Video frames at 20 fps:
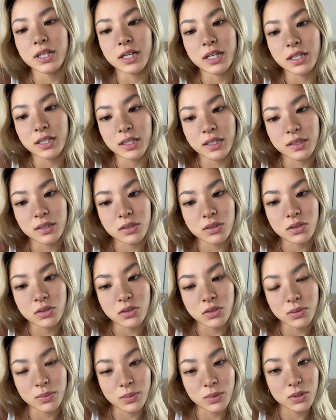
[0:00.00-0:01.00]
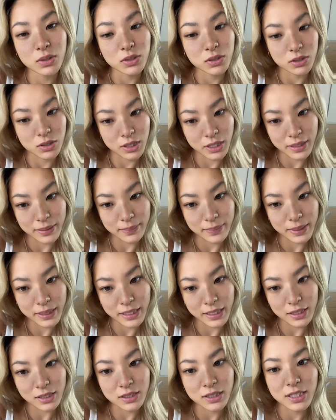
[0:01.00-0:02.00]
で流れると思うので
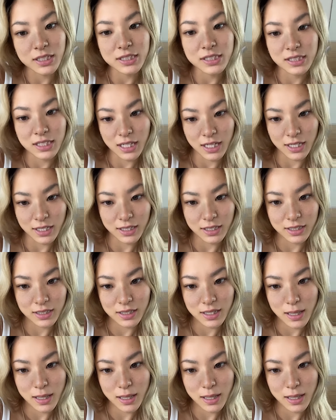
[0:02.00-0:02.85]
見てください